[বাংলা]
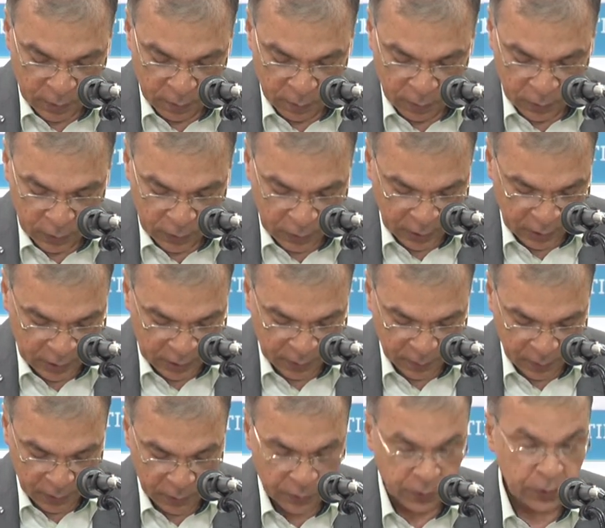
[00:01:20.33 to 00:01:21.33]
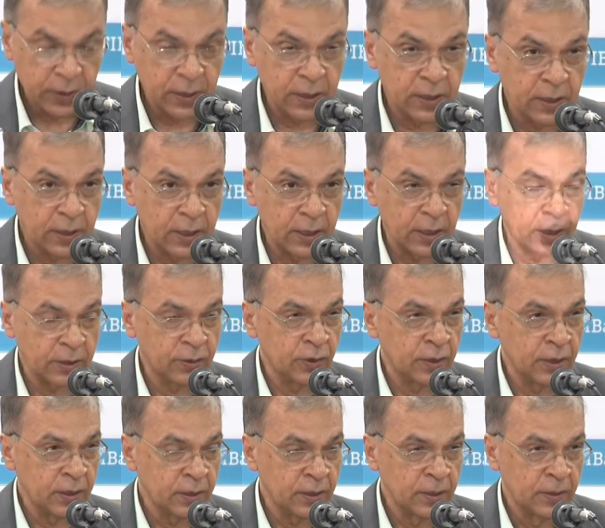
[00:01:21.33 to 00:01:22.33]
এবং সেবা গ্রহীতাদেরকে এক
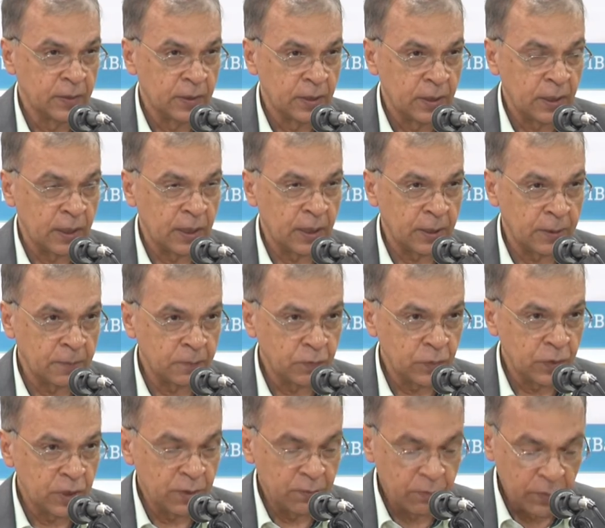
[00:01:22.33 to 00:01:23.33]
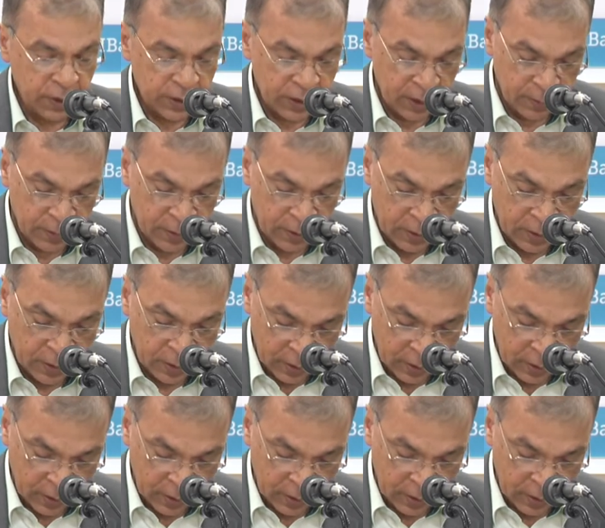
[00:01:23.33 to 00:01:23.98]
ধরনের জিম্মি হিসেবে